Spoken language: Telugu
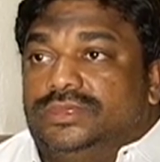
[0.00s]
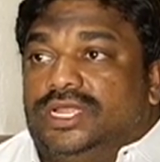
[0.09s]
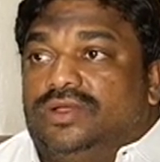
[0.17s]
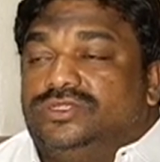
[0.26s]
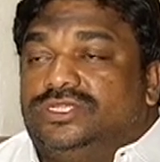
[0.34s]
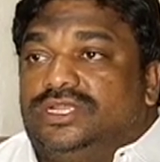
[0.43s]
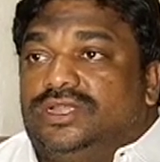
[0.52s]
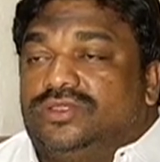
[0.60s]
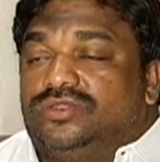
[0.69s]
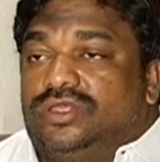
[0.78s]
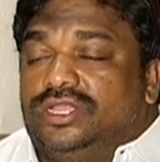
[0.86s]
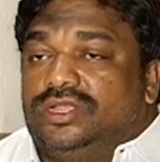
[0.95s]
నా వచ్చిన
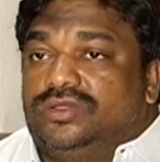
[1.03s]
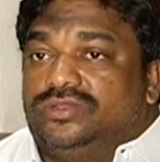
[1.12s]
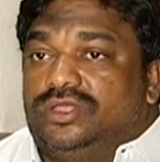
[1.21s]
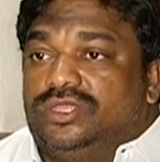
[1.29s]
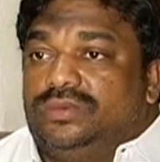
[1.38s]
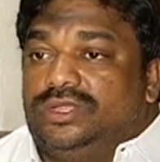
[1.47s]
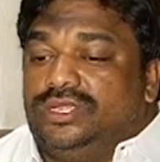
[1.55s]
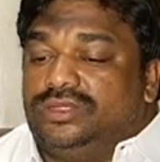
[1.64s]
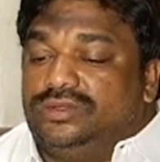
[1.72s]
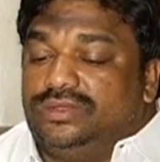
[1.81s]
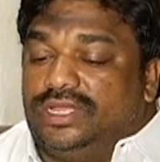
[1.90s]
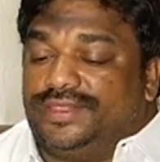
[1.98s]
సోదరులకు
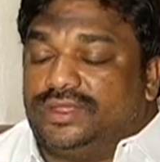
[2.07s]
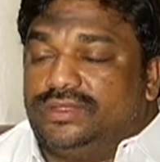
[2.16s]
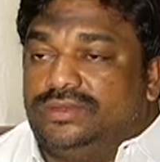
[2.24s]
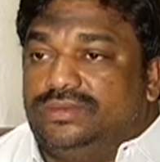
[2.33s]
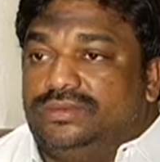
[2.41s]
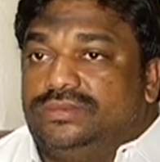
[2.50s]
సోదరిమణులకు అందరికీ